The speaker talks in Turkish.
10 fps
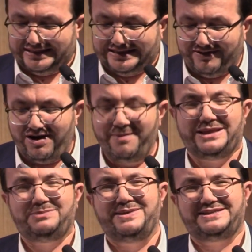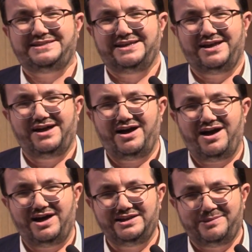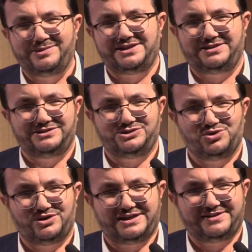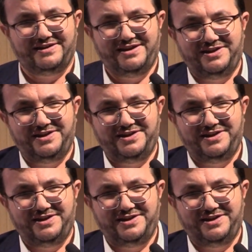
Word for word: devam etmesi anlamındadır diyorlar.